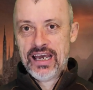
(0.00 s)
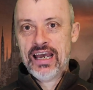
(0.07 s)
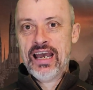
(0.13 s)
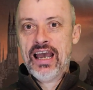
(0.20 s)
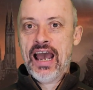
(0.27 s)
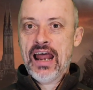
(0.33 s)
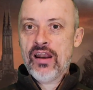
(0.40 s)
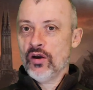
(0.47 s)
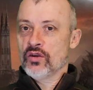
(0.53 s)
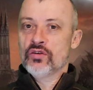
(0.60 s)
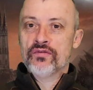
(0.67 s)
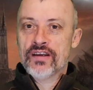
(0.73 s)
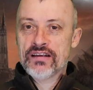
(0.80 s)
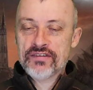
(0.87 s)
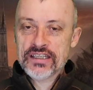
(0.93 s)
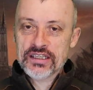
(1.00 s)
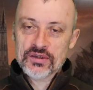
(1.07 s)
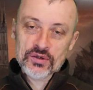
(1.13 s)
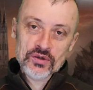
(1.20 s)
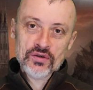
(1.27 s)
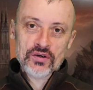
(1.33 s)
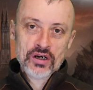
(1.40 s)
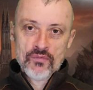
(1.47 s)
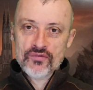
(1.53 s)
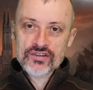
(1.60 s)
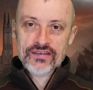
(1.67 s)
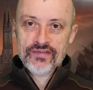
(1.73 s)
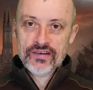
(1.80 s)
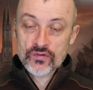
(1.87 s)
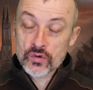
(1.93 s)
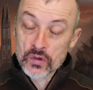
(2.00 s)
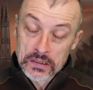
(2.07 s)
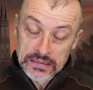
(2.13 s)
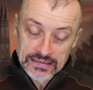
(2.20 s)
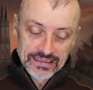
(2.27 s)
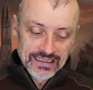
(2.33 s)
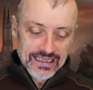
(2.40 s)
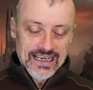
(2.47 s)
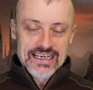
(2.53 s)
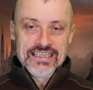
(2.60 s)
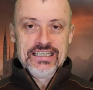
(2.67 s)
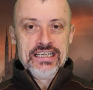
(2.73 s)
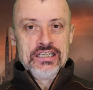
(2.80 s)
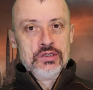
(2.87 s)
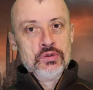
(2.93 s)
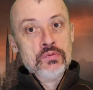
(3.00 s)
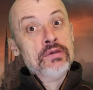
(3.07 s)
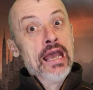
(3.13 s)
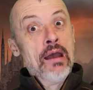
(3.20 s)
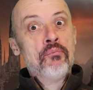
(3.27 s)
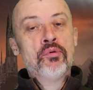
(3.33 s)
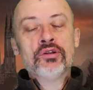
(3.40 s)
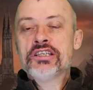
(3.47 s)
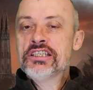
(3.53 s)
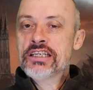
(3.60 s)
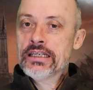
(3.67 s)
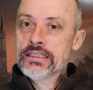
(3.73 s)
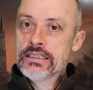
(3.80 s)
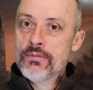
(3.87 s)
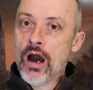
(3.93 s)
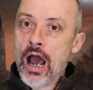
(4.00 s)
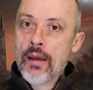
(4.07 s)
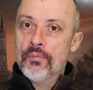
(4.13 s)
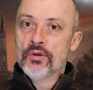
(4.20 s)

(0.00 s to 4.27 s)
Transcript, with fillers: Alors une nouvelle vidéo, comme vous avez vu, j'ai subi un petit châtiment.